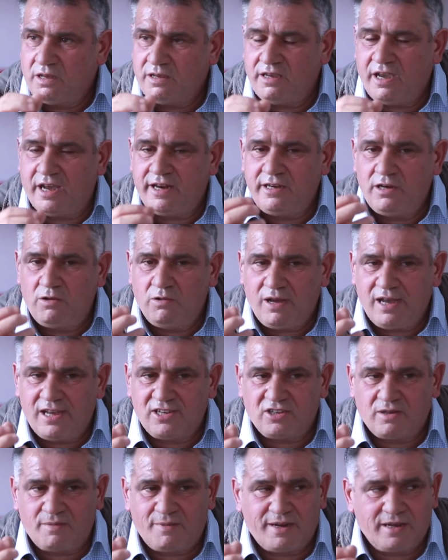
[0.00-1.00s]
يعني له
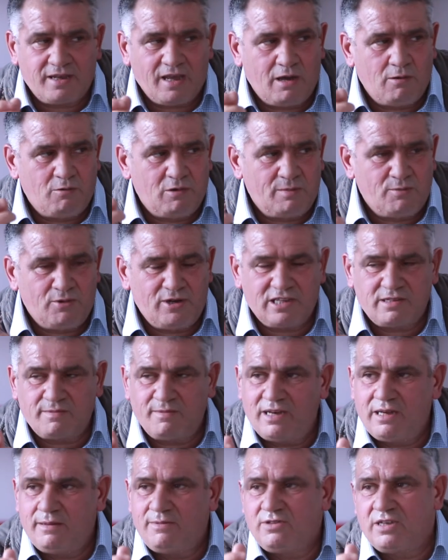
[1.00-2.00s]
حاجه برك اول
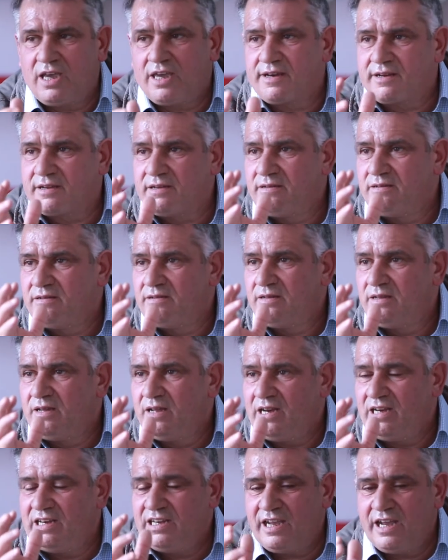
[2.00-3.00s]
مناسبه ليه باش يعرق
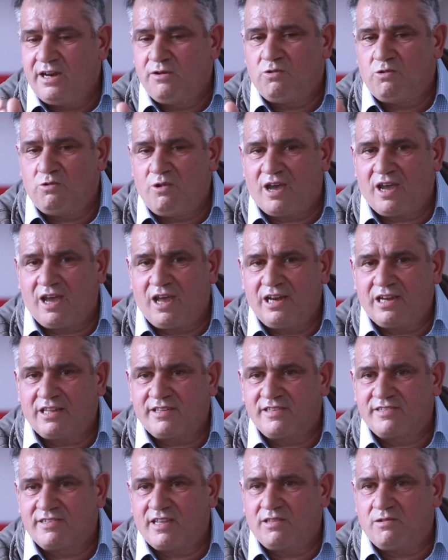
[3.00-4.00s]
لانه الواقع
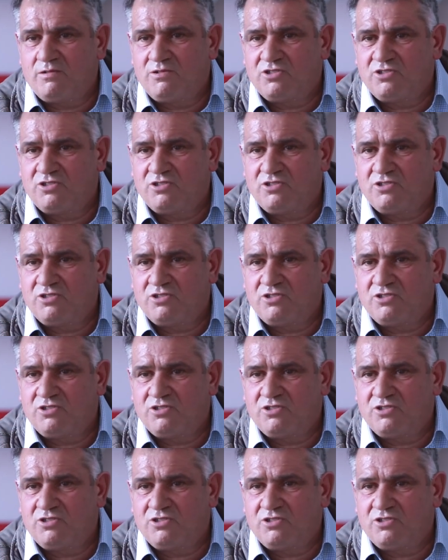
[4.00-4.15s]
الاقتصادي